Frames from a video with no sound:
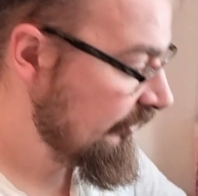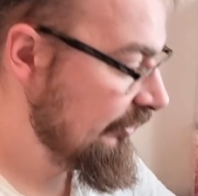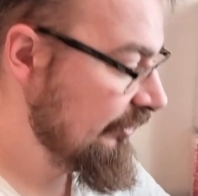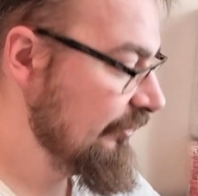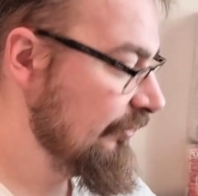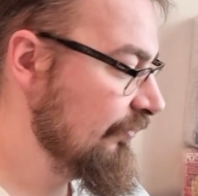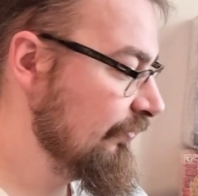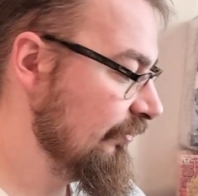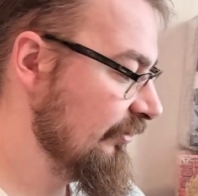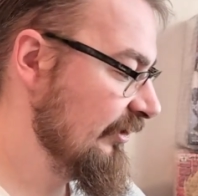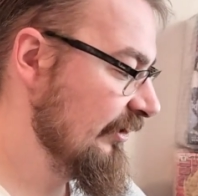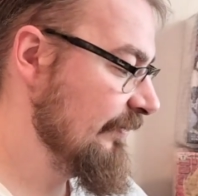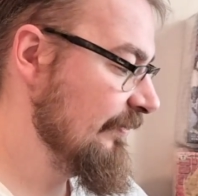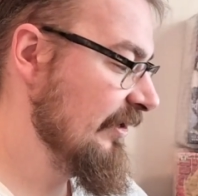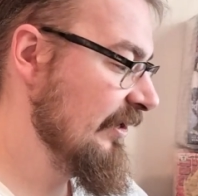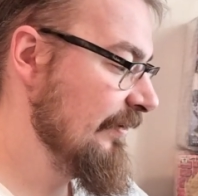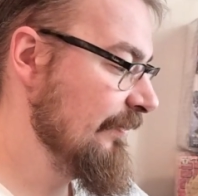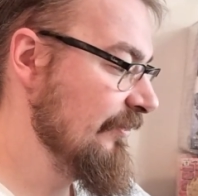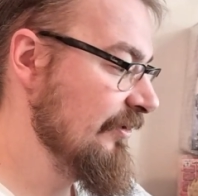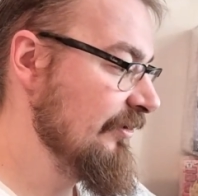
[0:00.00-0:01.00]
I tutaj
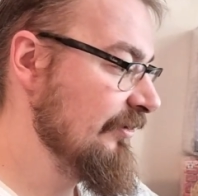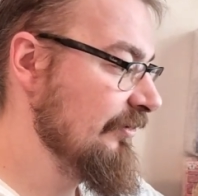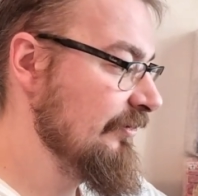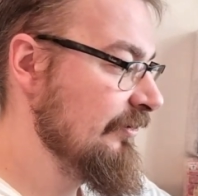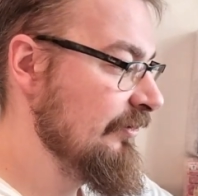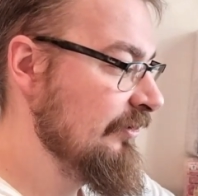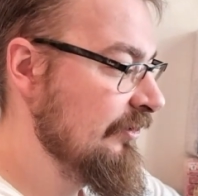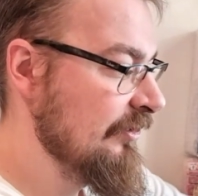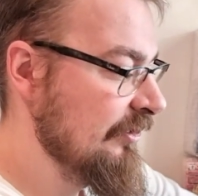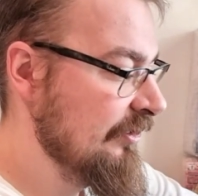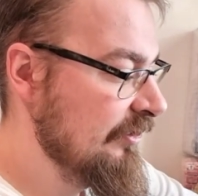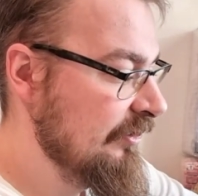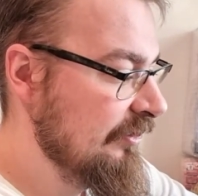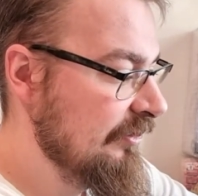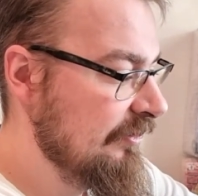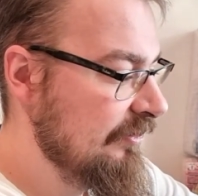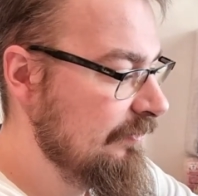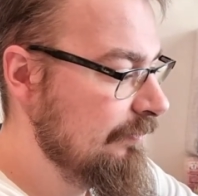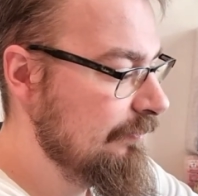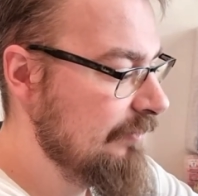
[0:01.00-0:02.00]
mamy
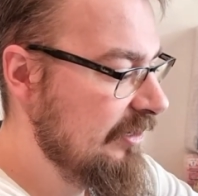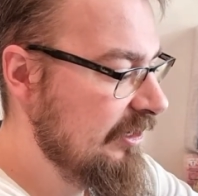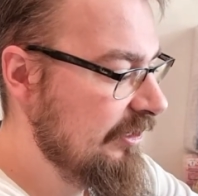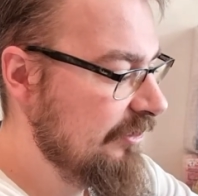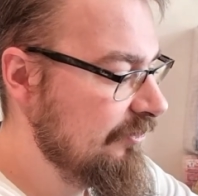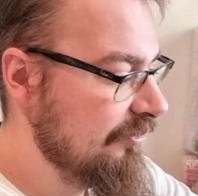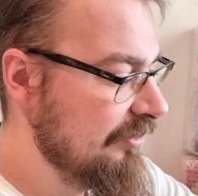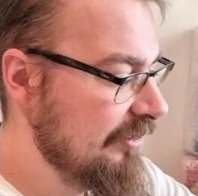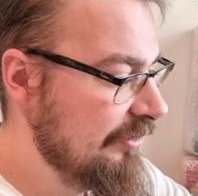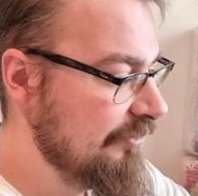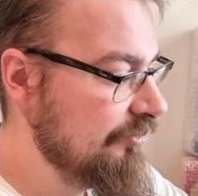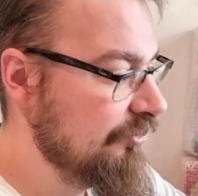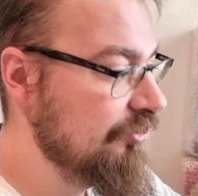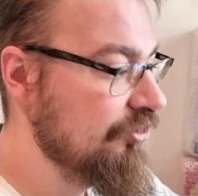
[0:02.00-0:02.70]
Mario Land